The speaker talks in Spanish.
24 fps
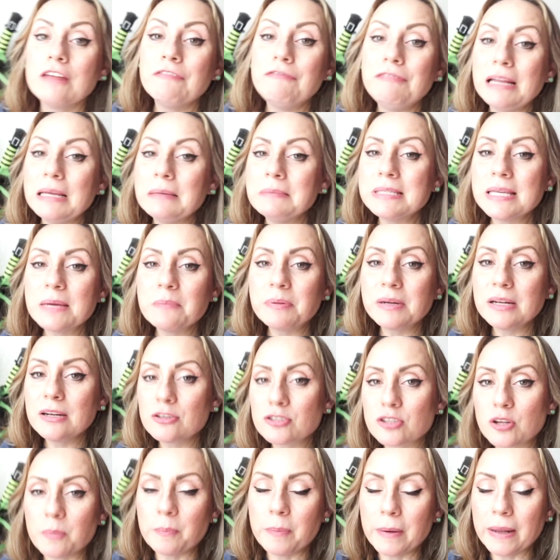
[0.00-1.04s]
Y Flame siempre
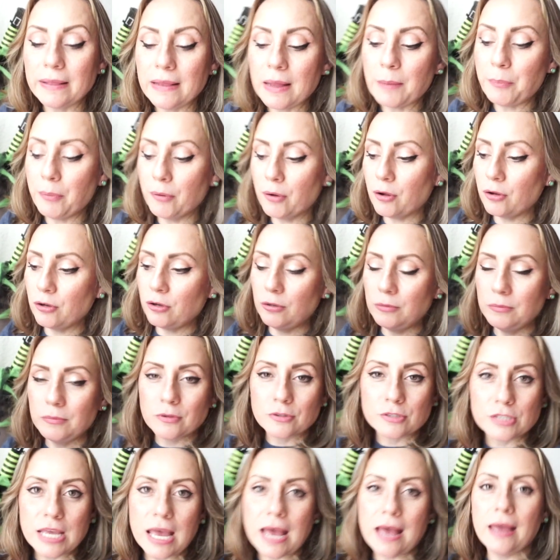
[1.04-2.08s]
nos sorprende, ¿a poco no? O
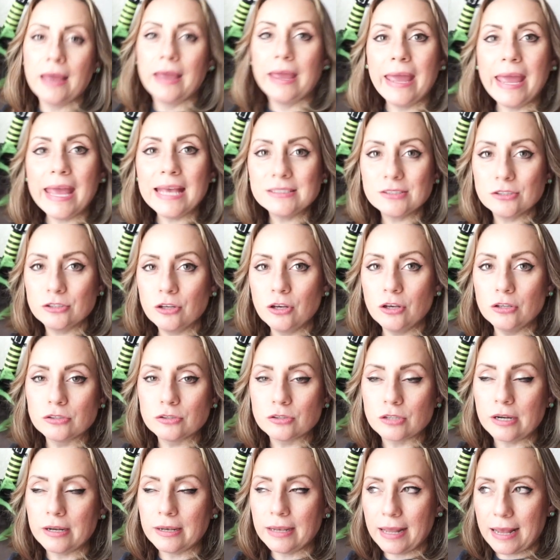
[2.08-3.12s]
sea,
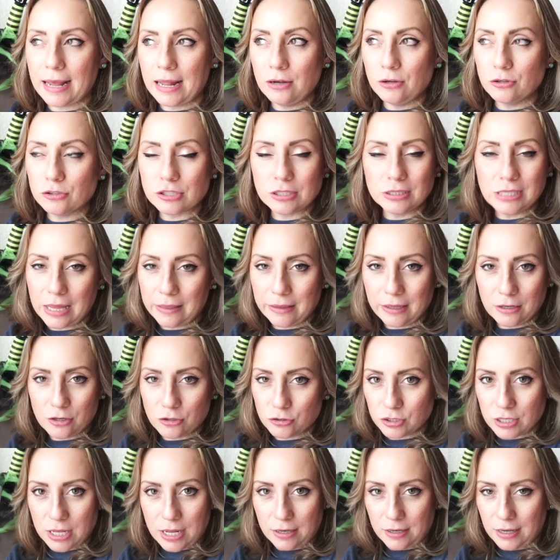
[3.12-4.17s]
estos regalos nadie
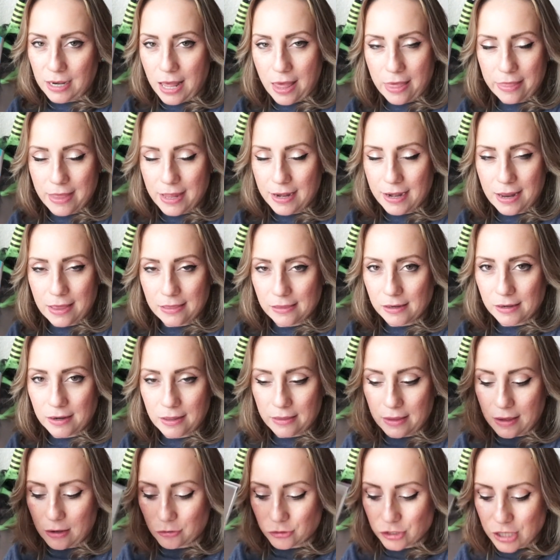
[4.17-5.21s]
los da, nadie, nadie,
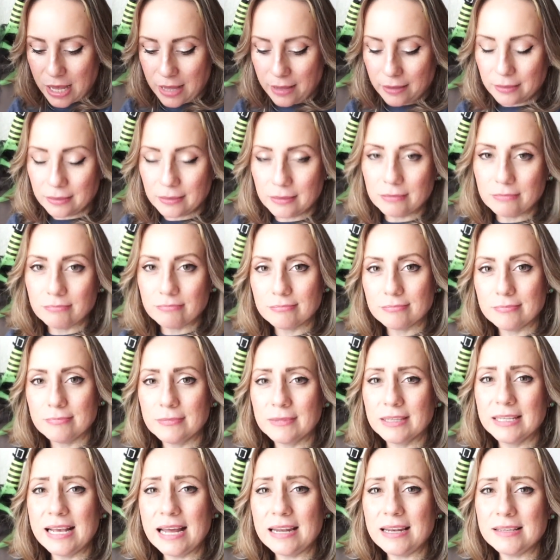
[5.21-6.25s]
nadie. O sea,
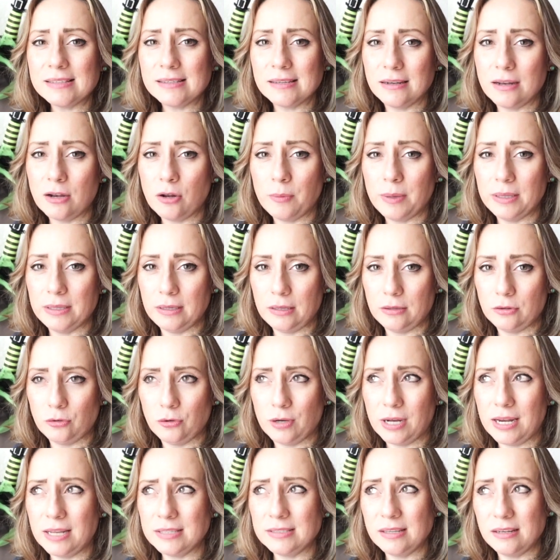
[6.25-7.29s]
ganas dinero vendiendo,
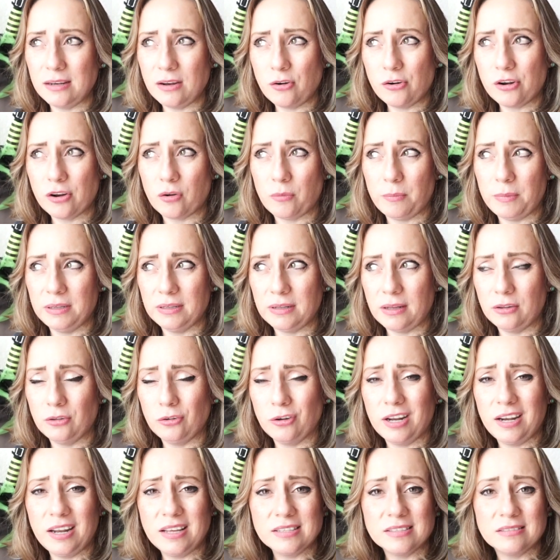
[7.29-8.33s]
ganas dinero recomendando,
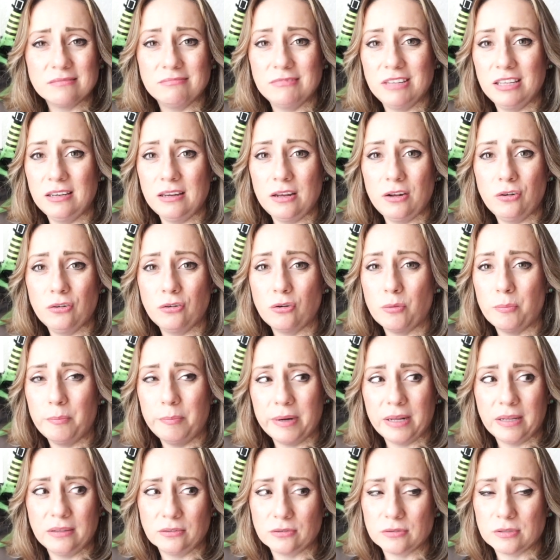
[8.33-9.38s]
ganas dinero
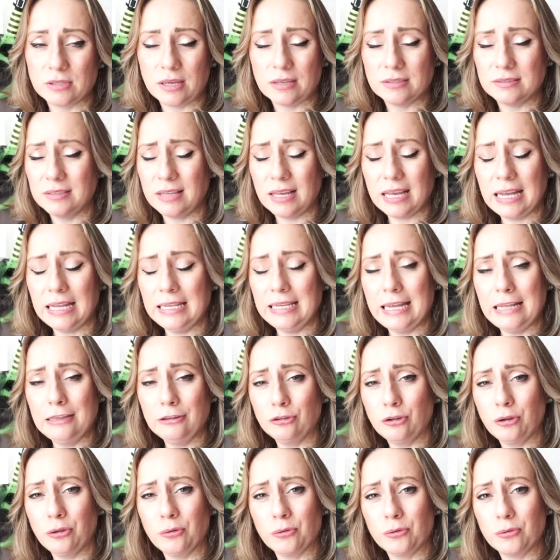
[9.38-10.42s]
comprando. O sea, está genial
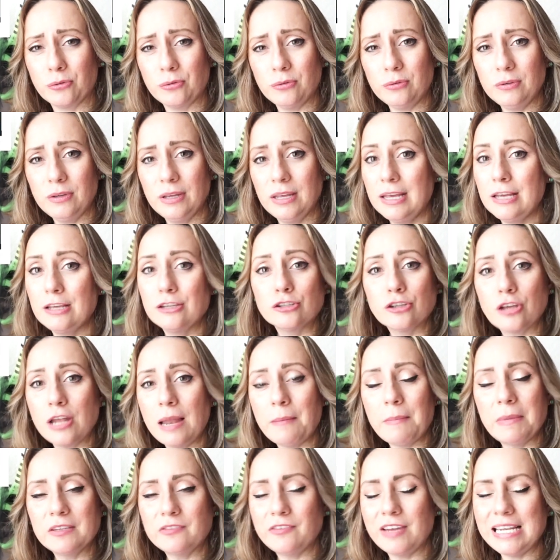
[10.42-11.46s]
todo, ¿no? Soy la
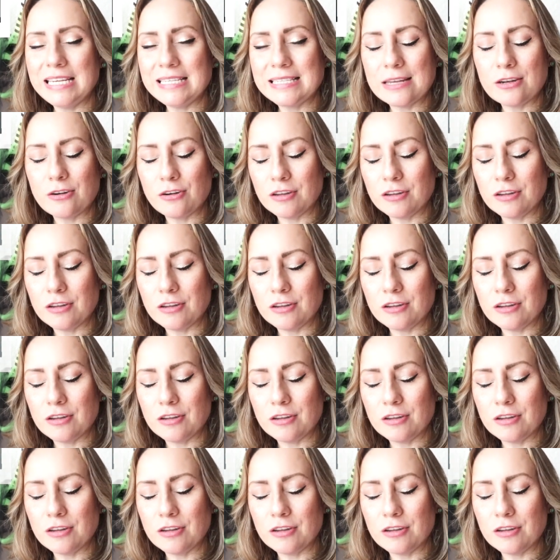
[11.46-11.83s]
más feliz en